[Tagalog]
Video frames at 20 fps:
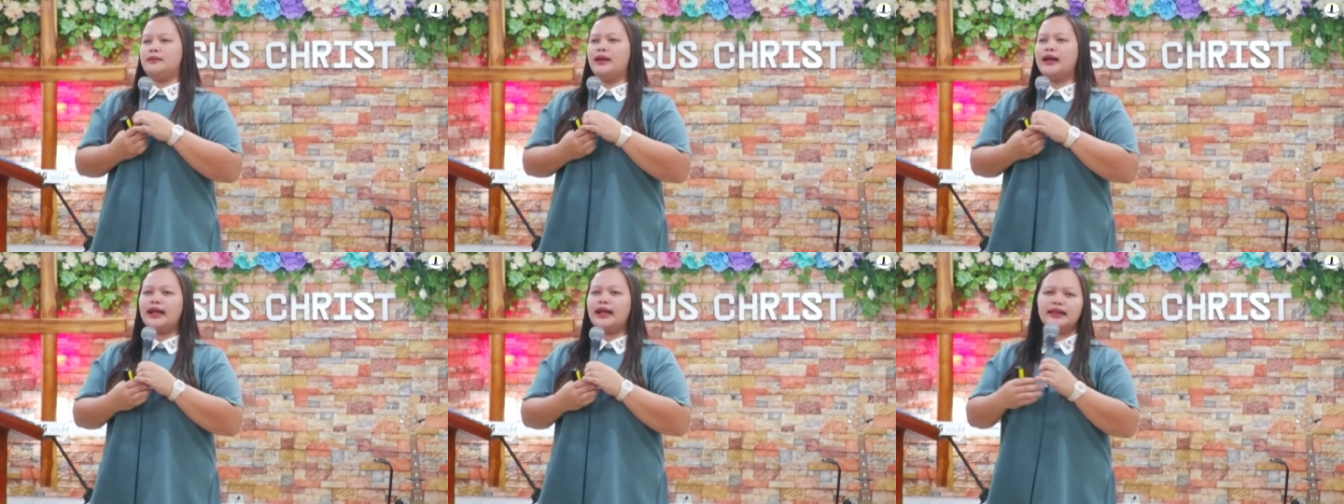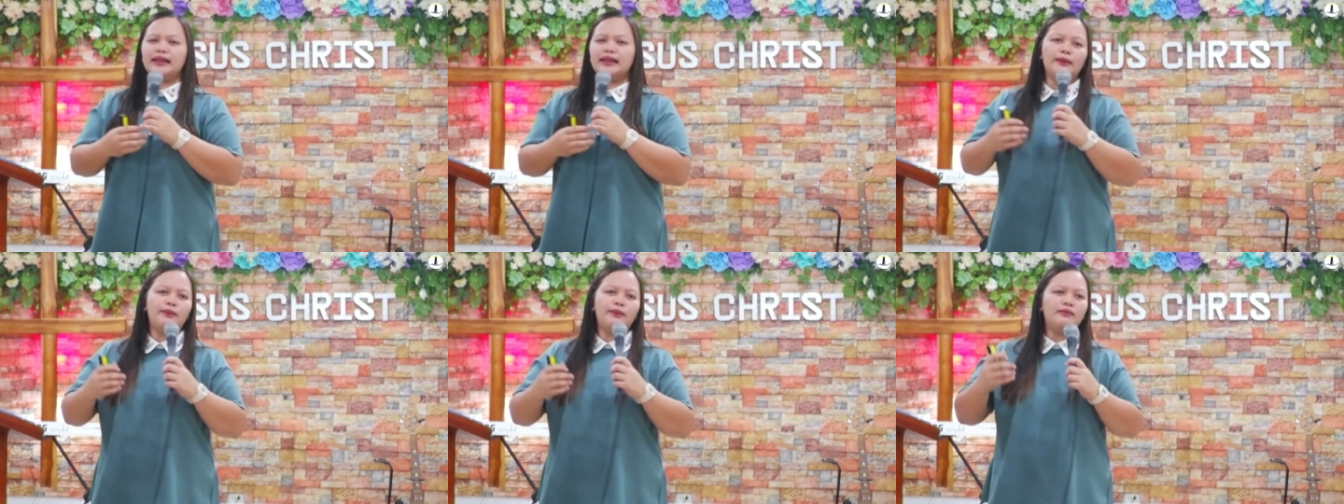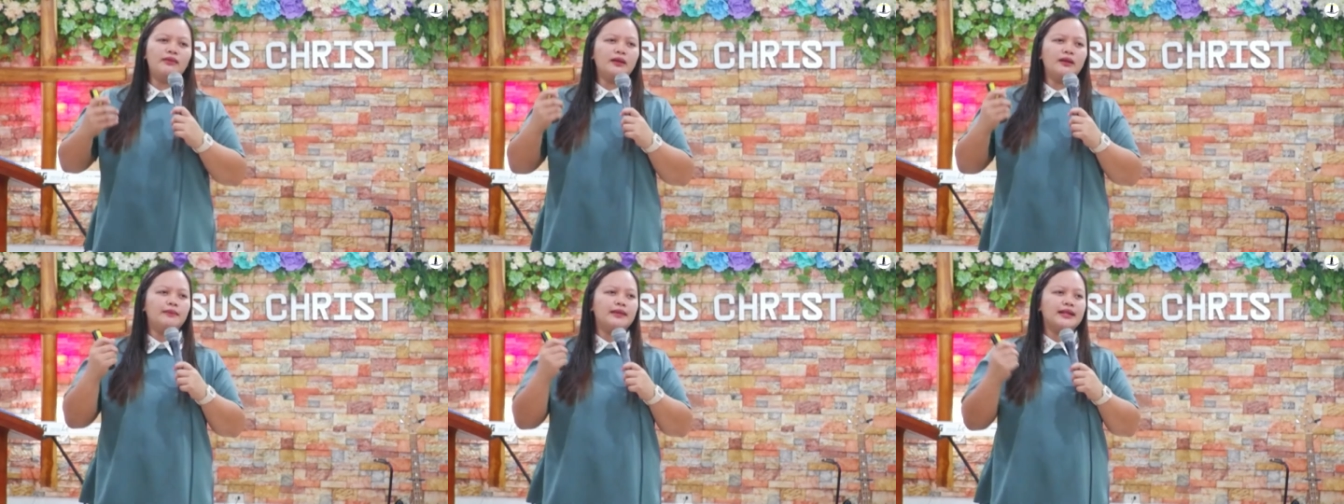Maganda
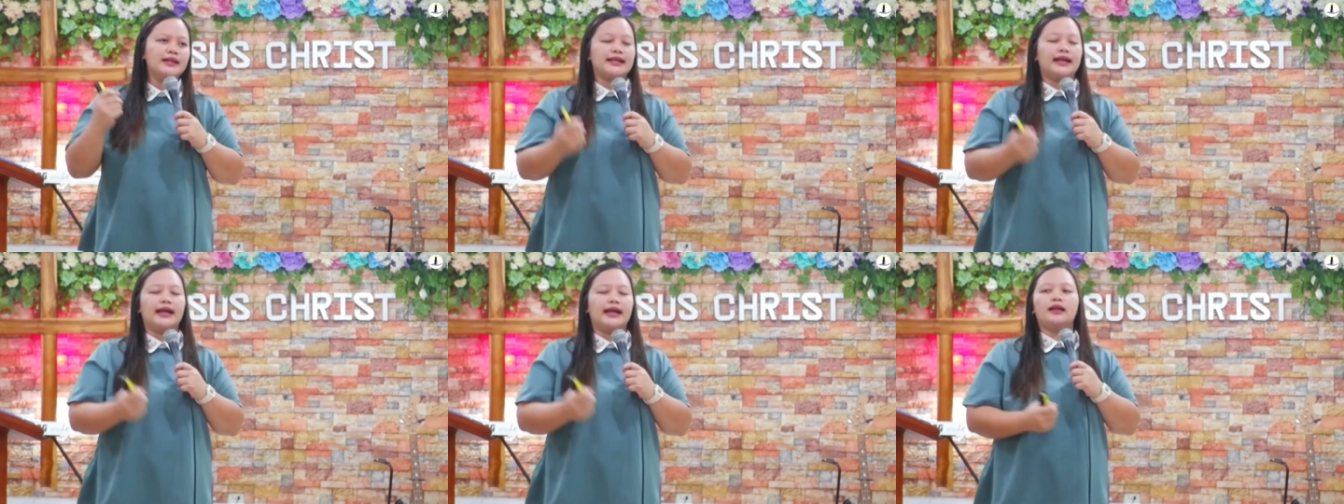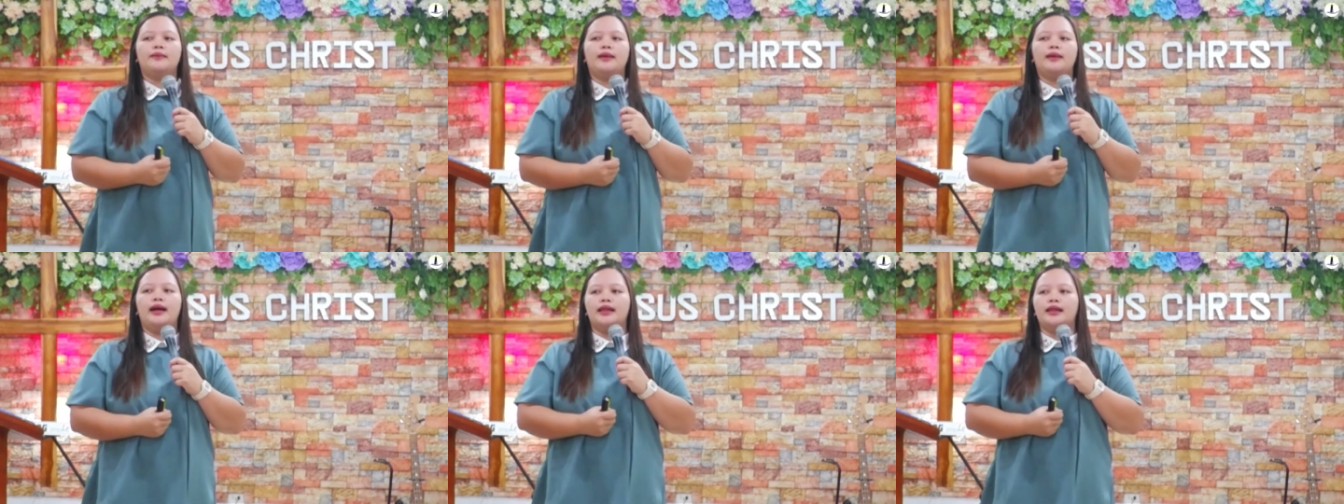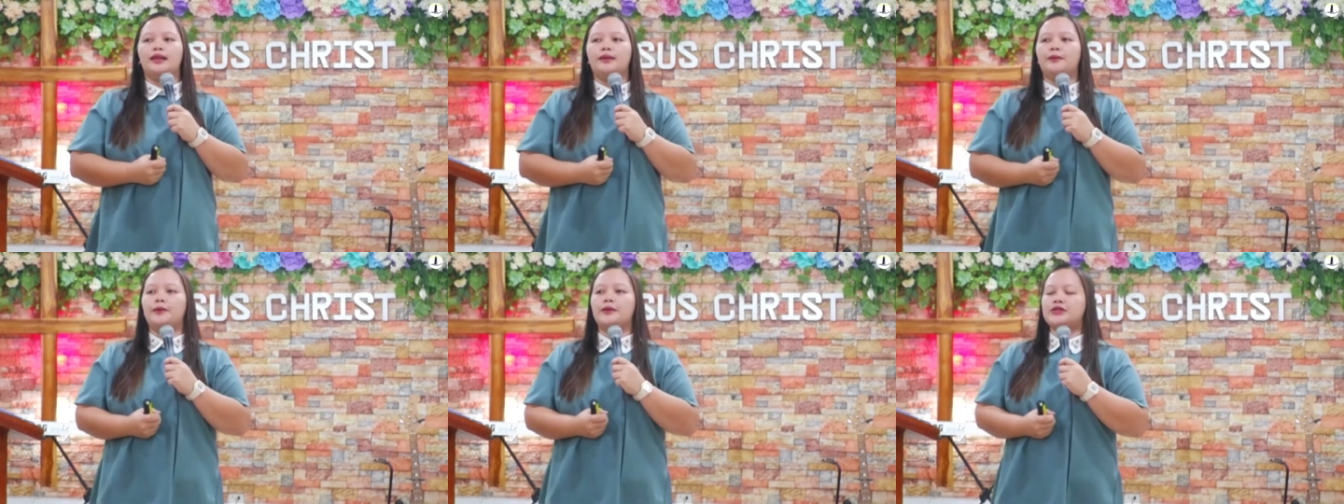pong magbasa ng mga
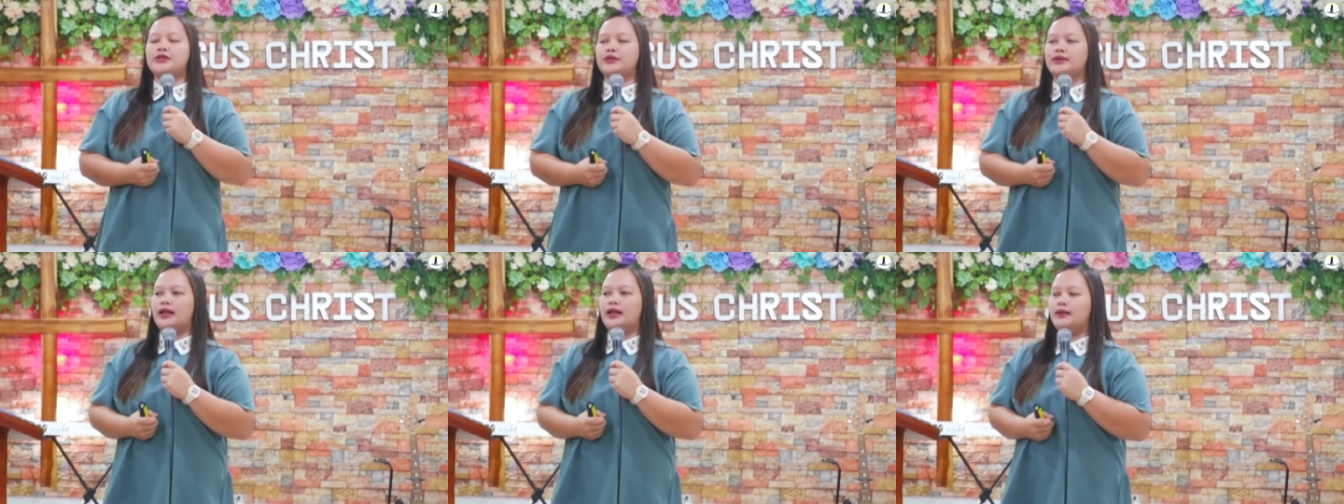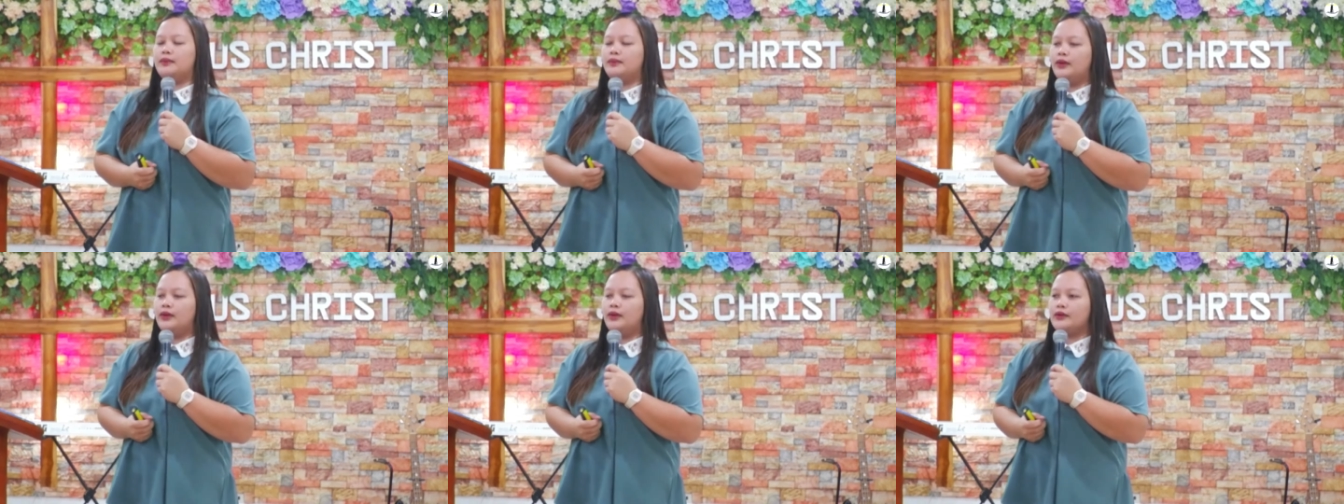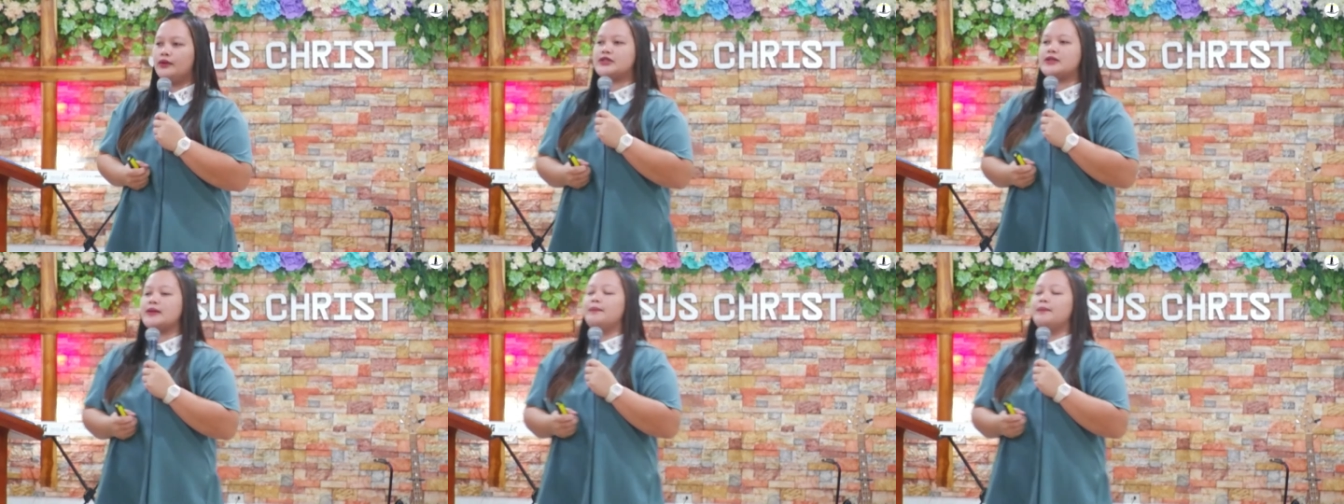devotional
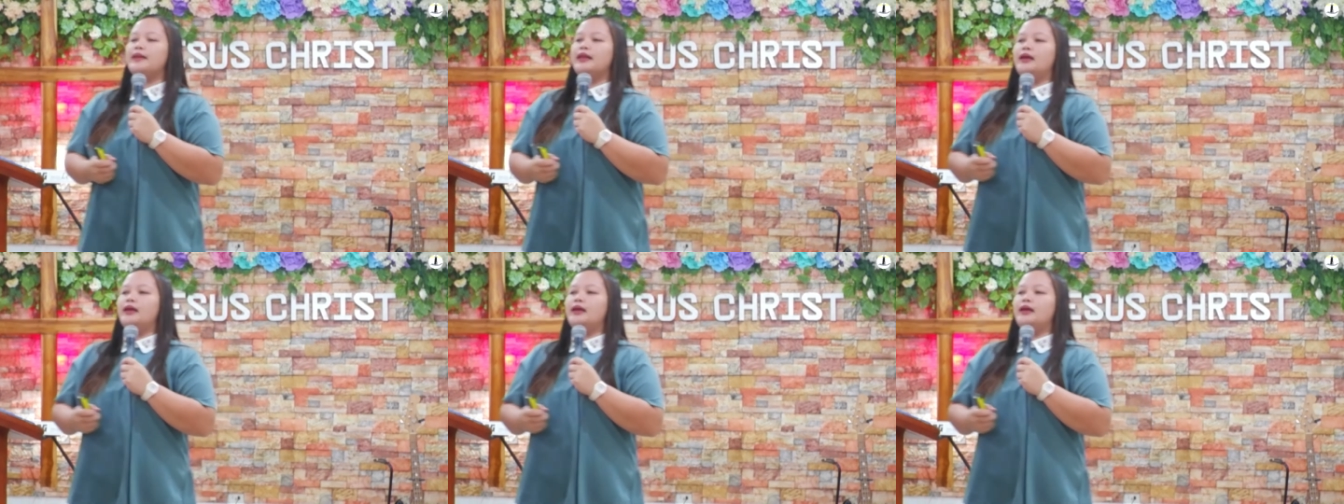books.